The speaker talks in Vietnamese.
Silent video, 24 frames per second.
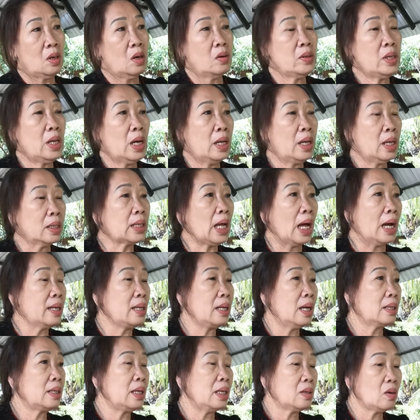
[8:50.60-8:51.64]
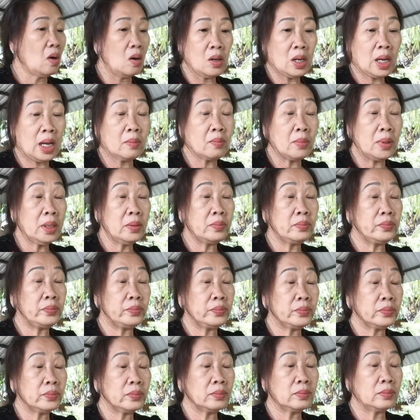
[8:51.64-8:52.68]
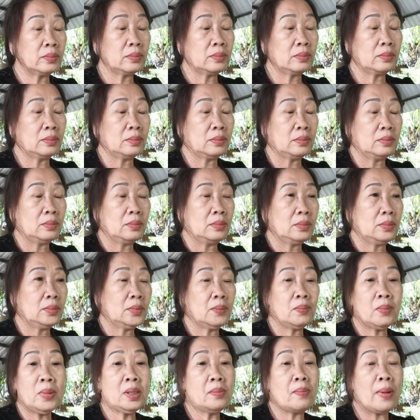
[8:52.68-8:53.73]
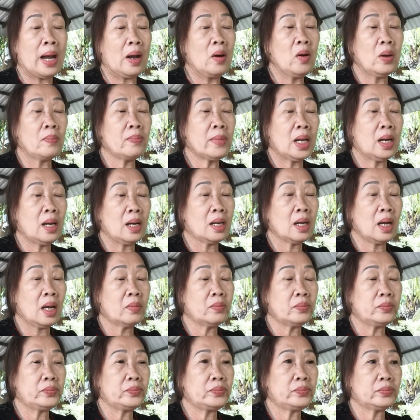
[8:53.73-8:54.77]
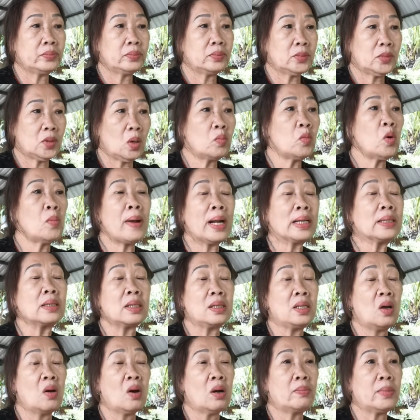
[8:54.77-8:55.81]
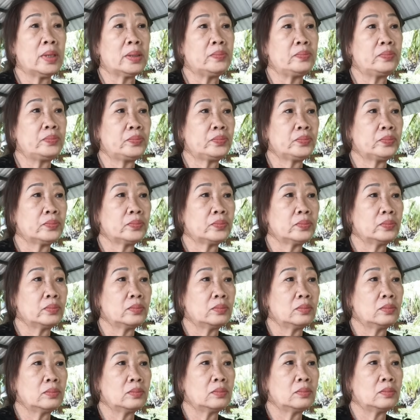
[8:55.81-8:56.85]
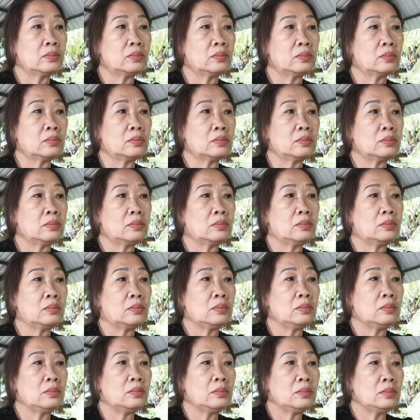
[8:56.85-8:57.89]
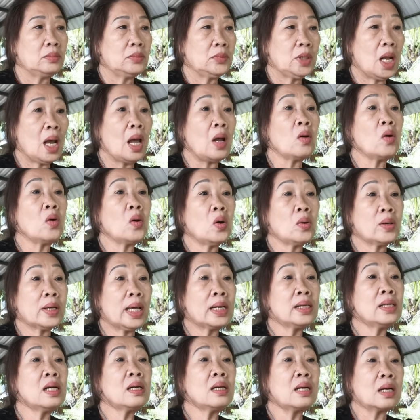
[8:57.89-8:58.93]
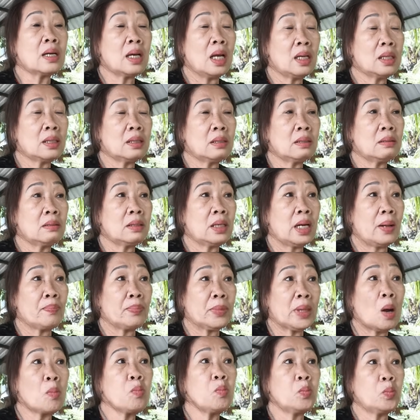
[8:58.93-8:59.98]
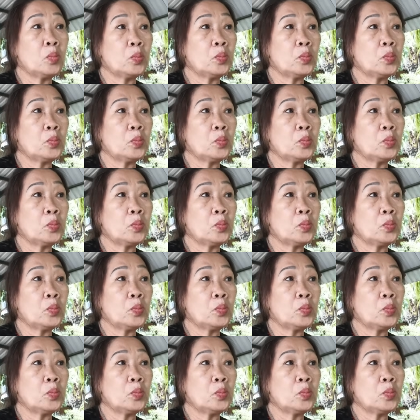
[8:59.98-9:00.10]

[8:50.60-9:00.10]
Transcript: tôi giờ hiện tại giờ thì có không đó à. mưa bão hôm nay đã không à. tôi lúc, mua bán tự do lúc trước mình mình bán gì con nghề của con chính thức là nghề làm tóc